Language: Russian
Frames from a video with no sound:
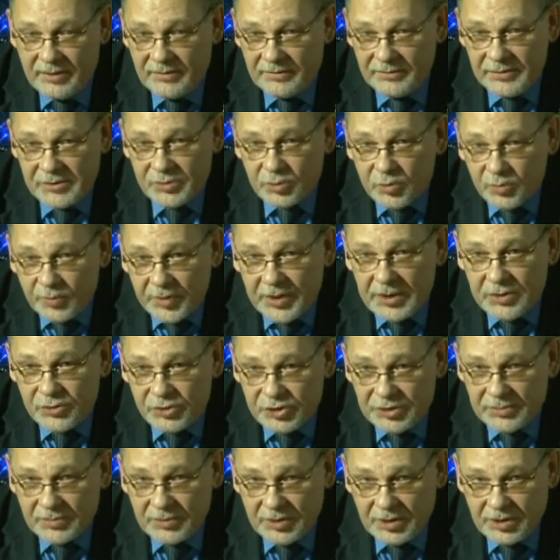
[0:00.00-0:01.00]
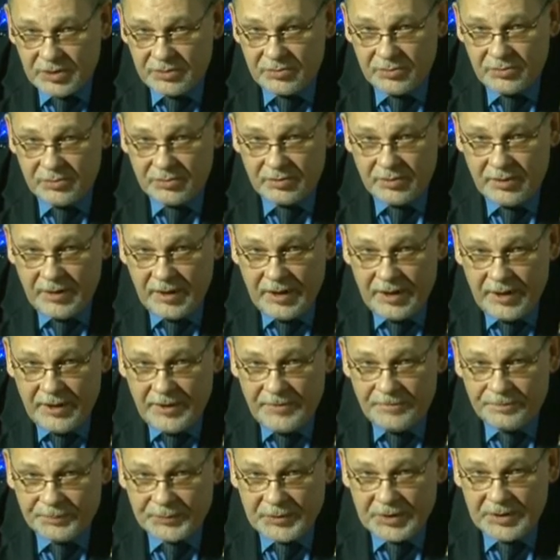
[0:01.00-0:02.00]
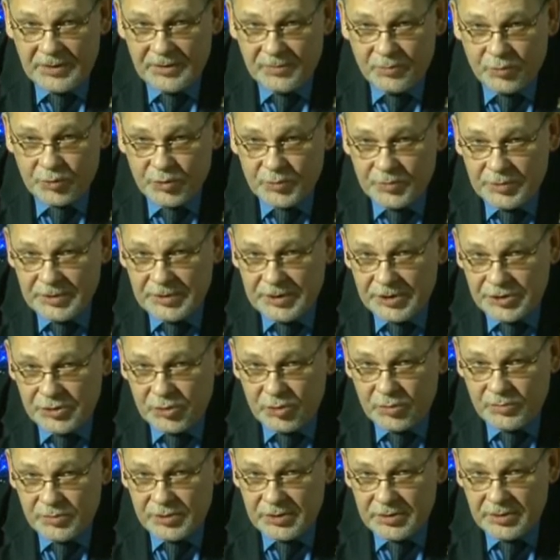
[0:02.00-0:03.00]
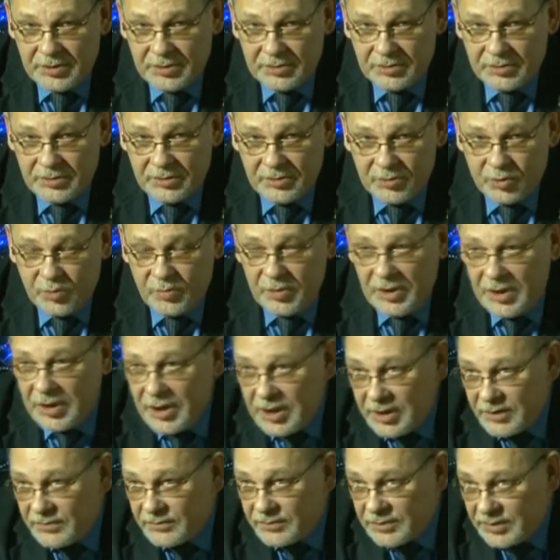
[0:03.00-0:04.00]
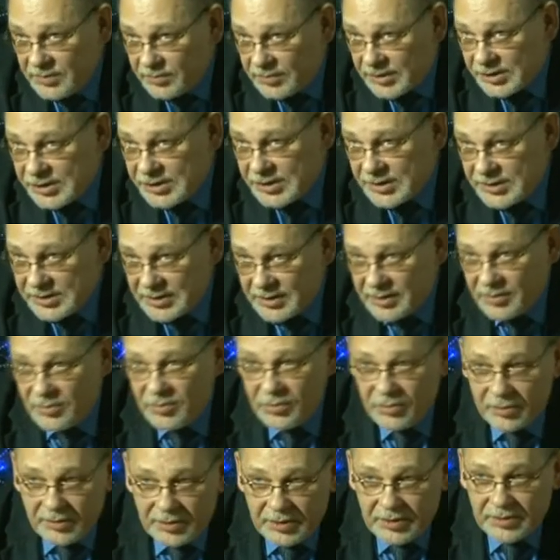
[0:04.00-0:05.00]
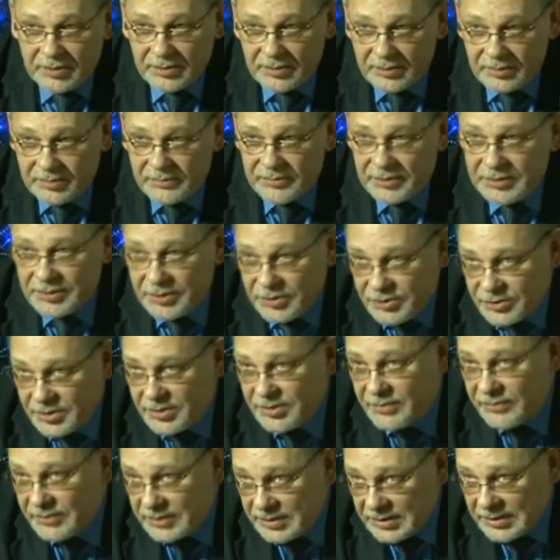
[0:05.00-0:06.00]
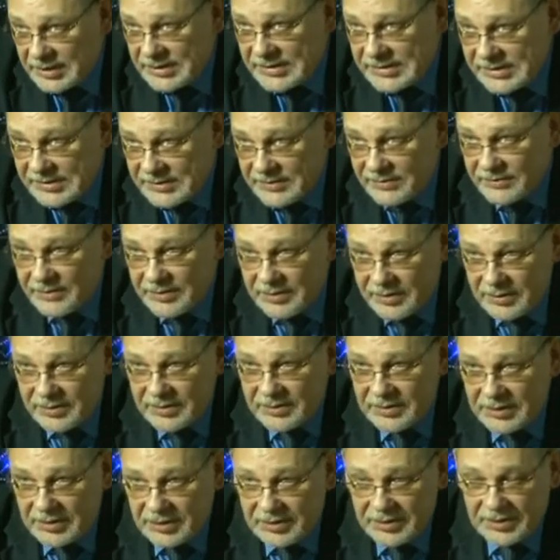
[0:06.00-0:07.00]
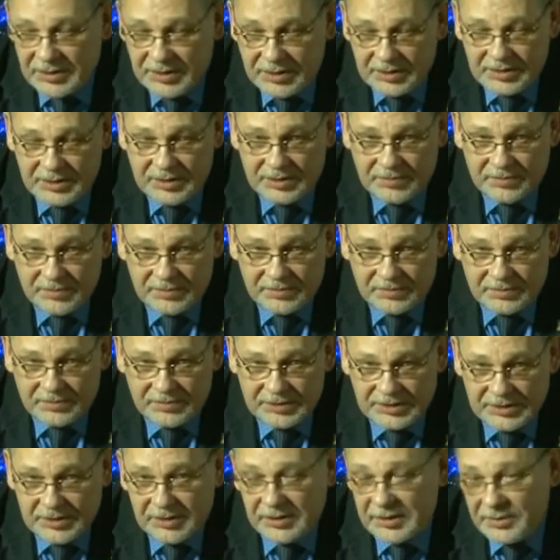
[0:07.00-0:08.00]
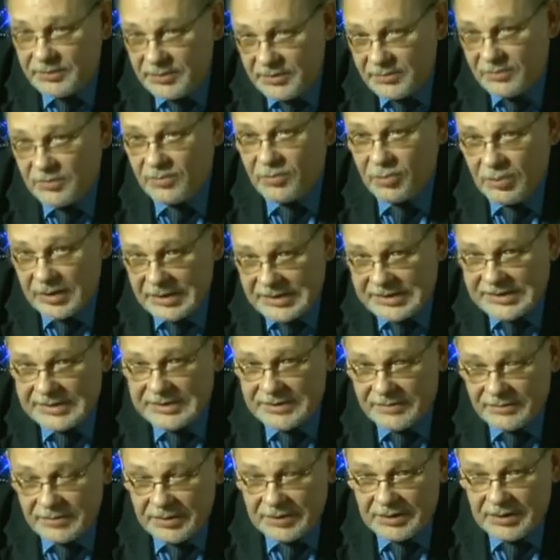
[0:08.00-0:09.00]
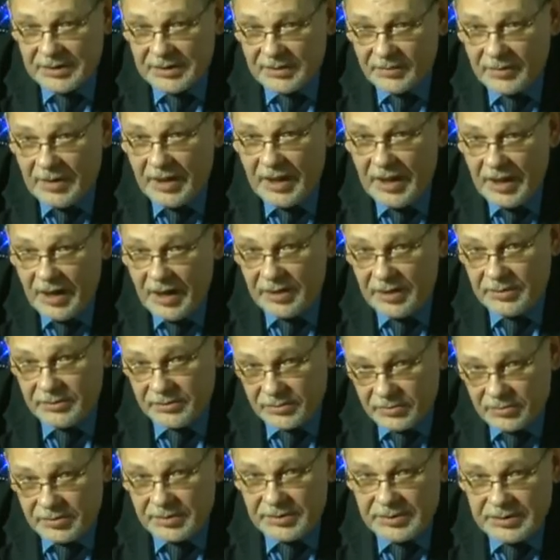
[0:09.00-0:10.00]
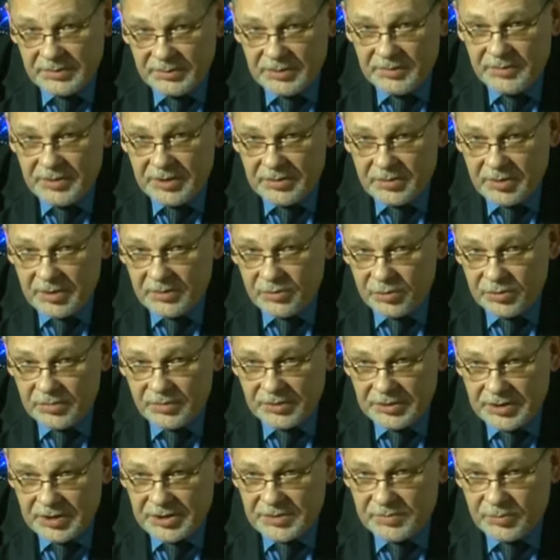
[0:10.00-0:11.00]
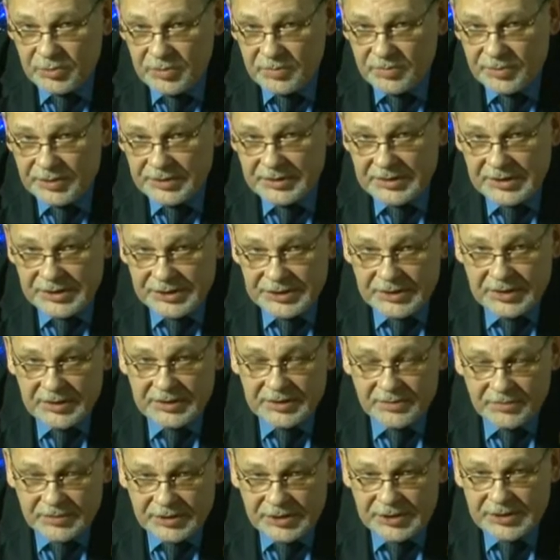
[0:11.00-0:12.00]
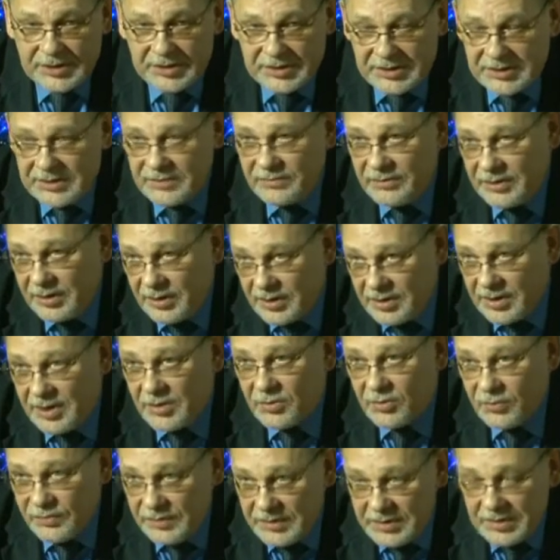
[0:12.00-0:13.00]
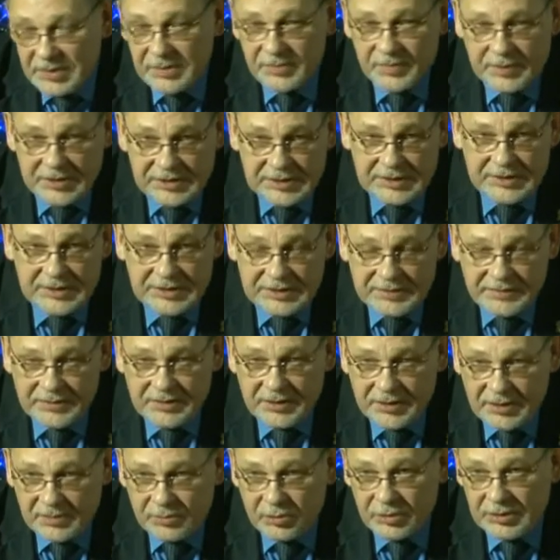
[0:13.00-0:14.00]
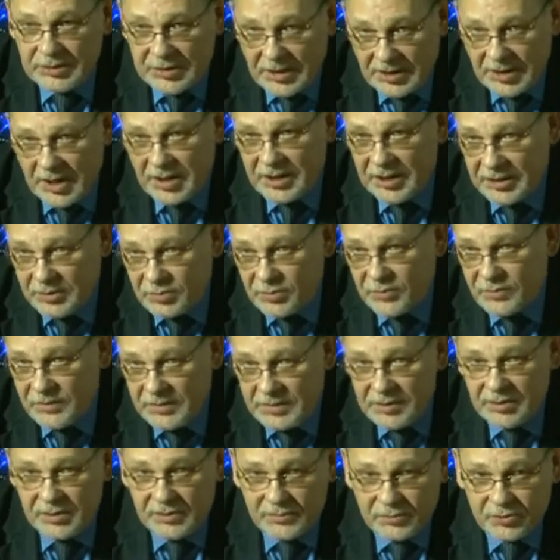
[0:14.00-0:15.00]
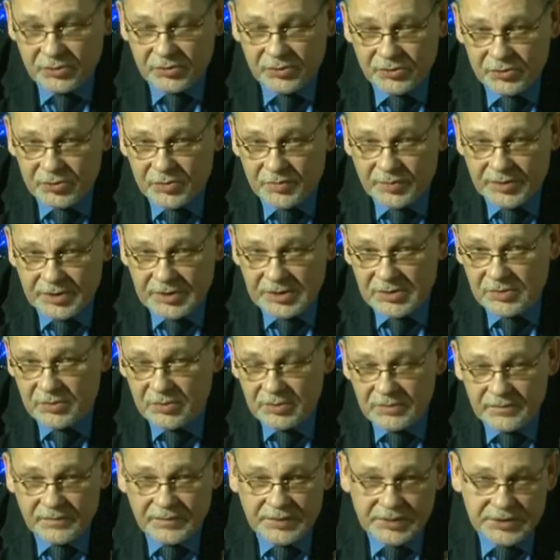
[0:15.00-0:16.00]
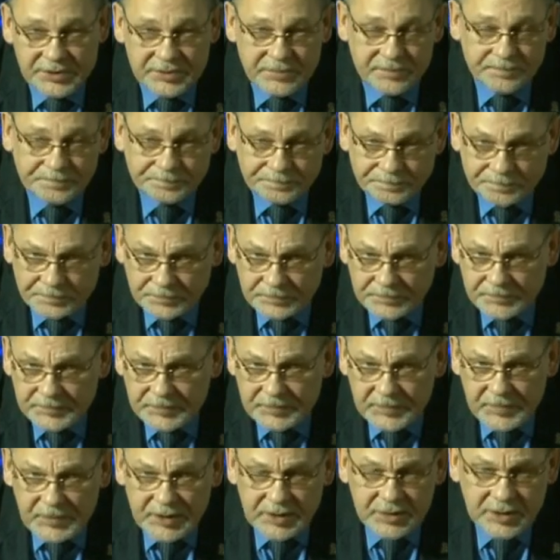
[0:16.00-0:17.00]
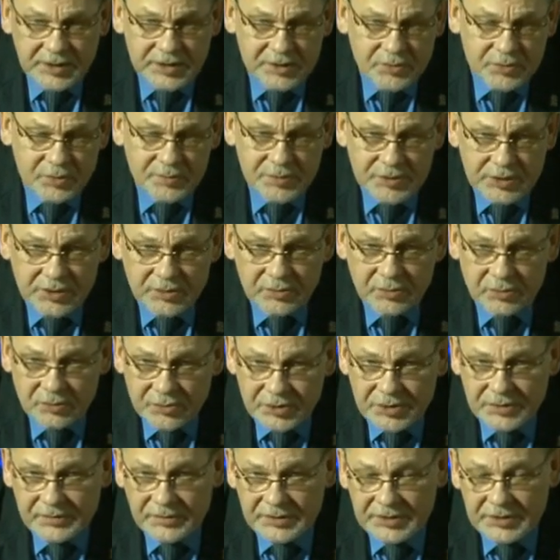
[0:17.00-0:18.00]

в наступающем году, или, может быть, дождемся юбилейного для Маршанска года 2019-го, э, тогда хотя бы ну, сделаем его более основательным. Но, тем не менее, эту работу мы также будем продолжать, и маршанцы наверняка увидят последствия этой работы, так как они увидели вот то, что происходит в нашем городском саду уже в